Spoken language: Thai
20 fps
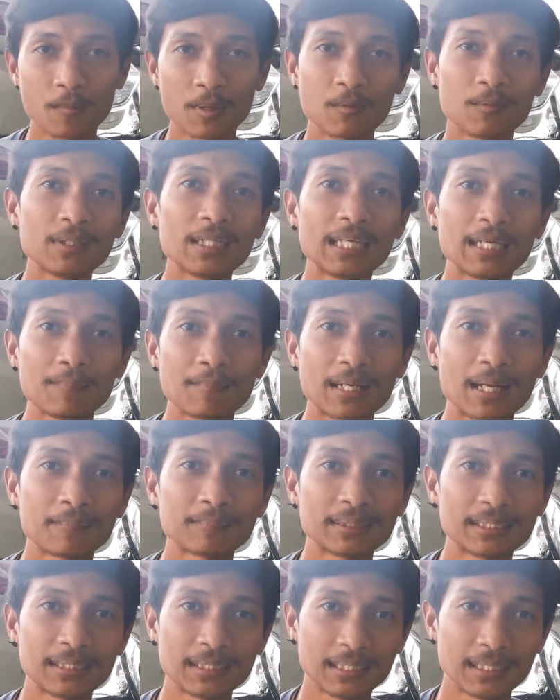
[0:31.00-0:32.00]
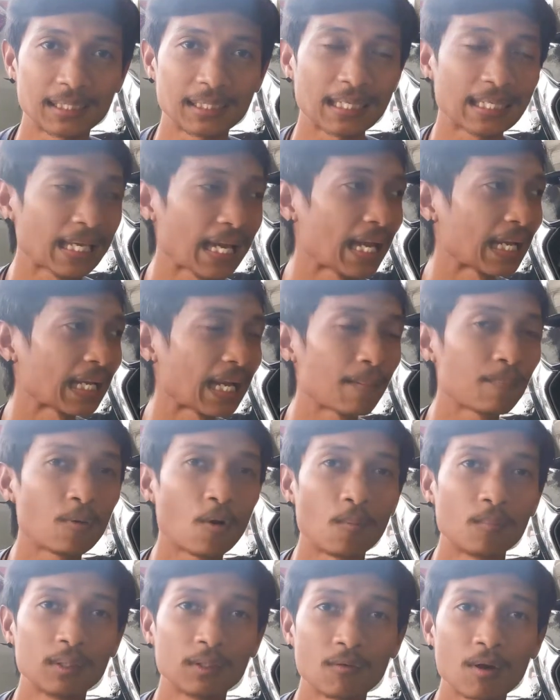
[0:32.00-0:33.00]
มีวิธีมานำเสนอง่ายๆครับ
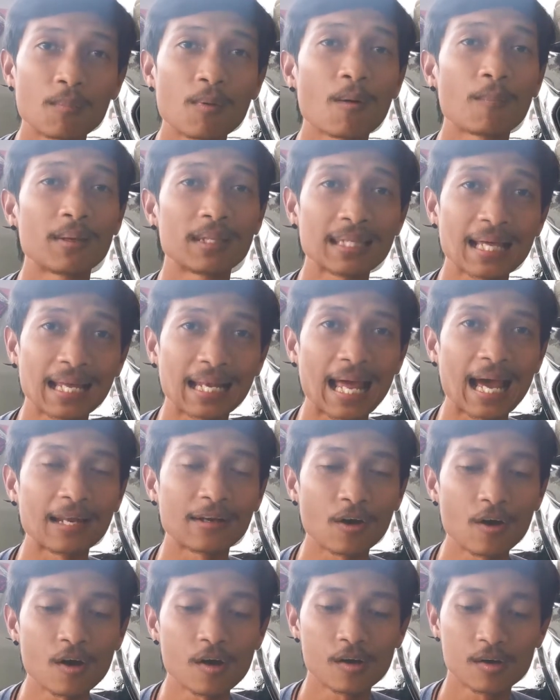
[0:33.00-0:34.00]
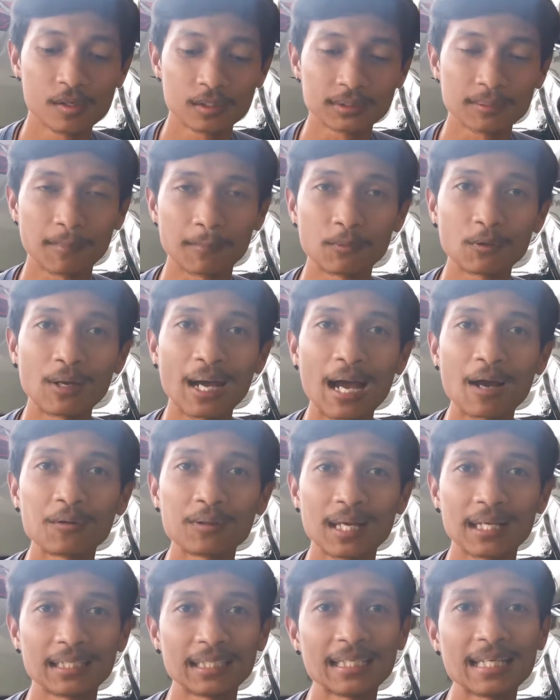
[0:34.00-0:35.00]
ผมหรือว่าบอกเป็นสาระเนาะสำหรับลูกค้าค
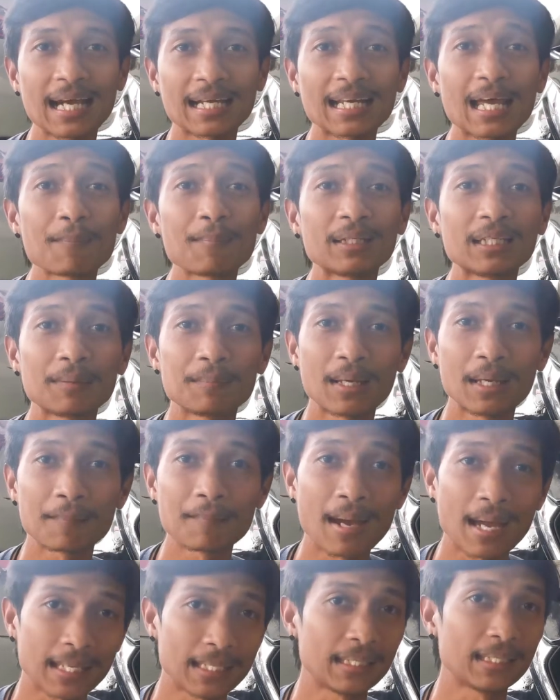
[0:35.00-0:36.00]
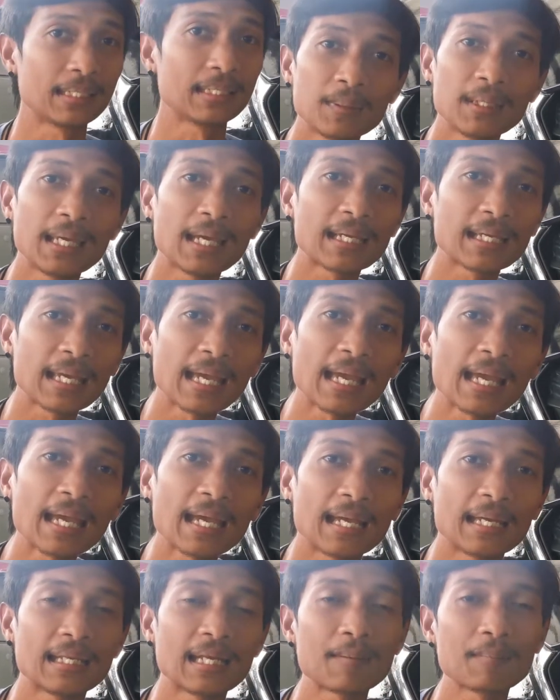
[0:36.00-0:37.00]
นไหนที่อยากได้ป้ายทะเบียนใหม่เพียงแค่
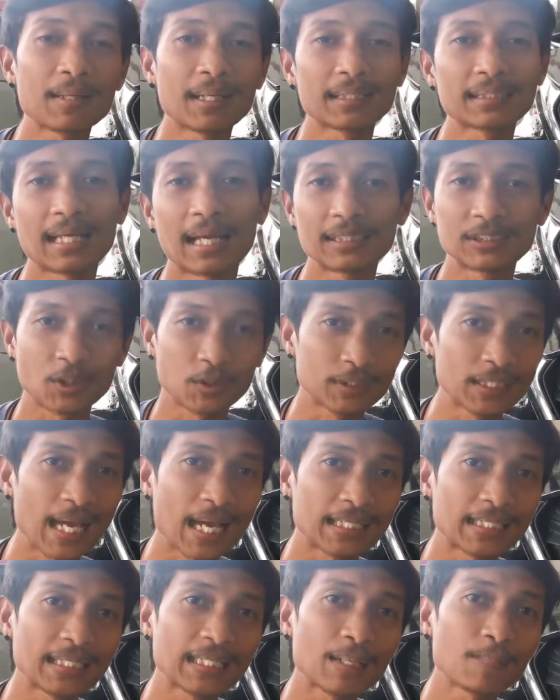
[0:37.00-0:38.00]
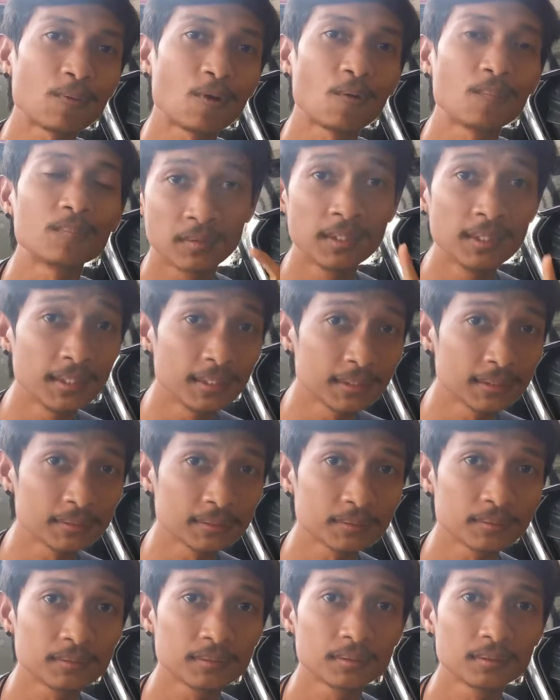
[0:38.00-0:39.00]
นำเอกสาร2อย่างนี้ครับผม
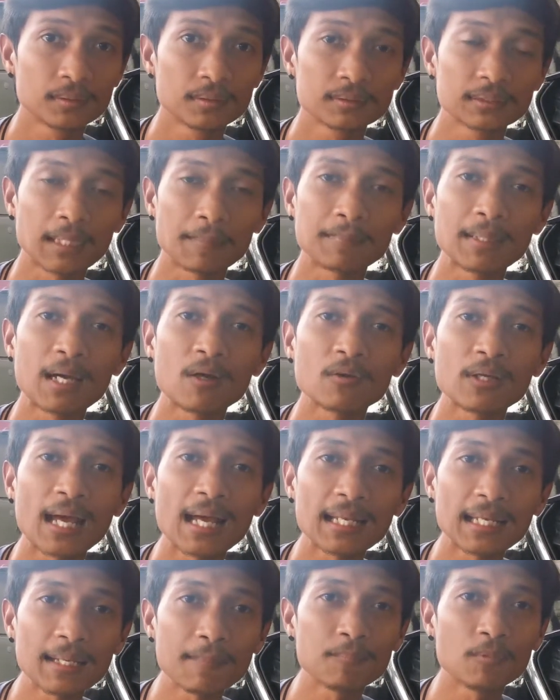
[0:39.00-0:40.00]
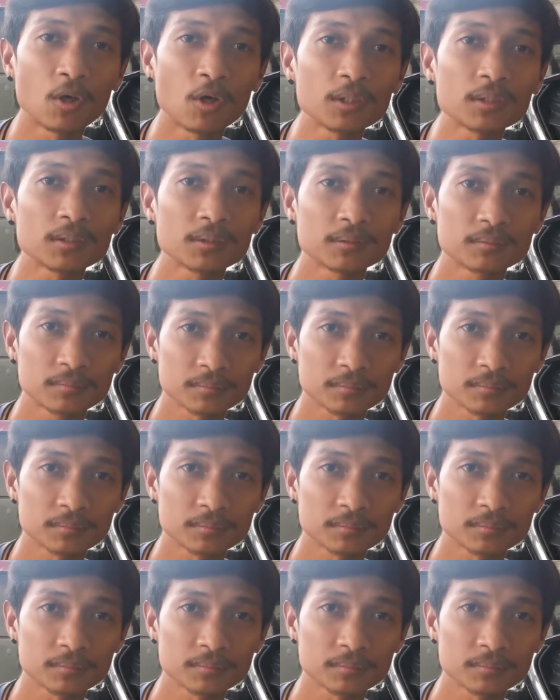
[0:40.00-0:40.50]
1. สำเนาหน้าเล่มรถ